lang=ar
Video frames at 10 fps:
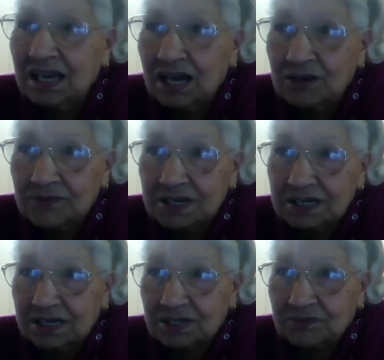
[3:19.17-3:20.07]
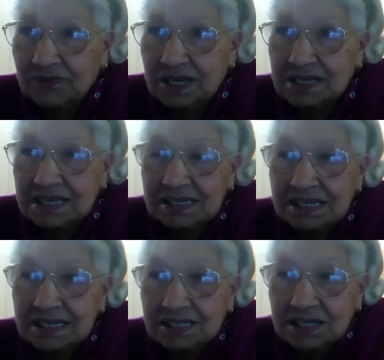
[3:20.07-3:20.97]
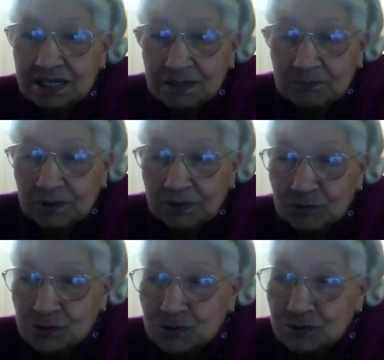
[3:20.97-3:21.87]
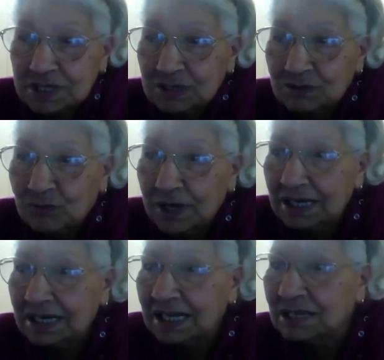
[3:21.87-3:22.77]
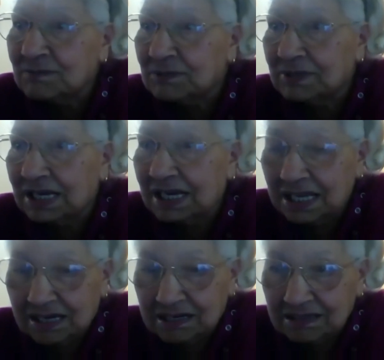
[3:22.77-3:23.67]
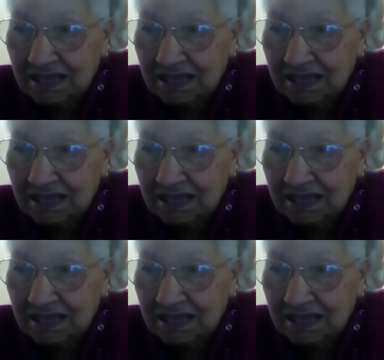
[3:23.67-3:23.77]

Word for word: أفكر في حسنات الرب خصوصا وأنا نايمة بالليل